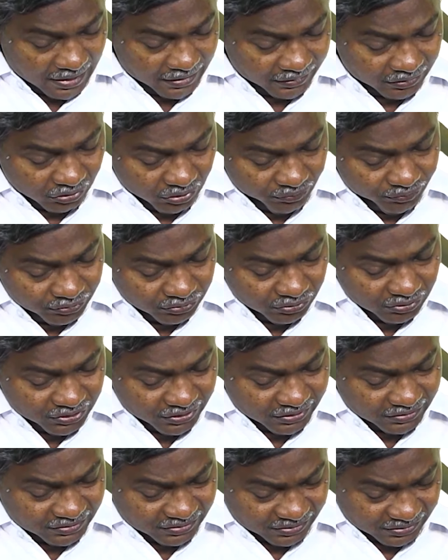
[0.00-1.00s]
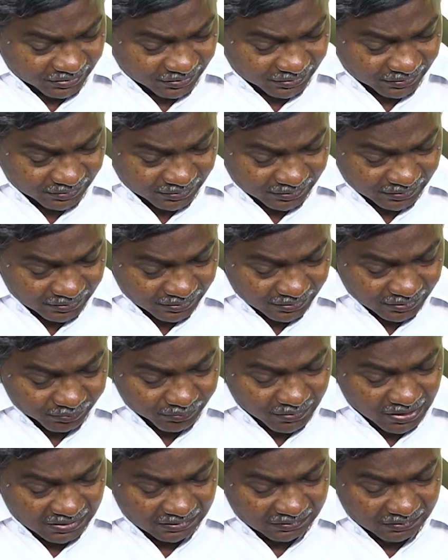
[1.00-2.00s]
ఆయనకు విందు చేసి మార్త
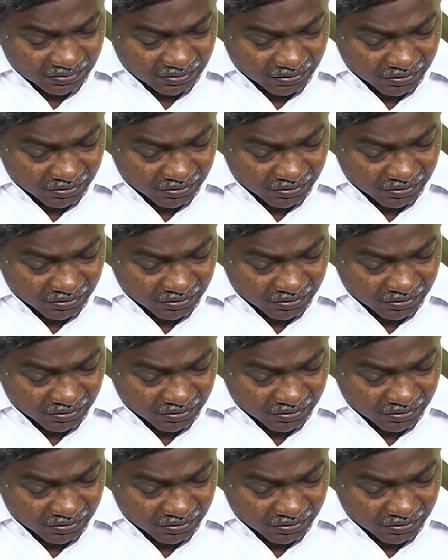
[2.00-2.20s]
మార్త